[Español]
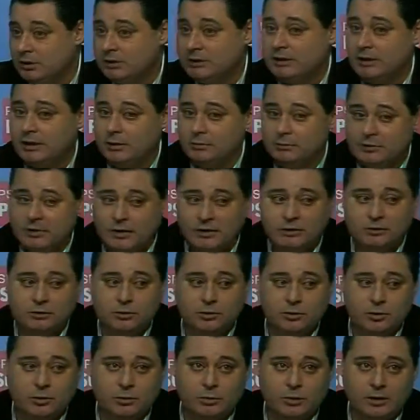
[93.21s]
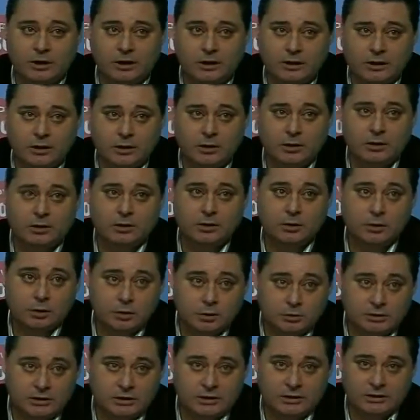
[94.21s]
Y el Ayuntamiento de Orihuela
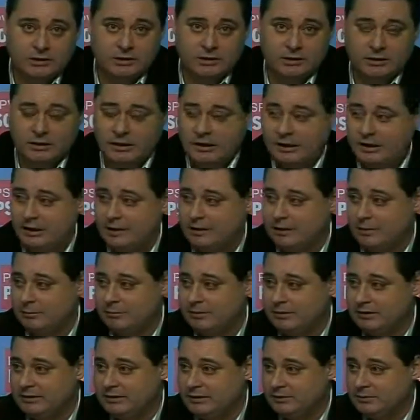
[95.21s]
no tiene RPT.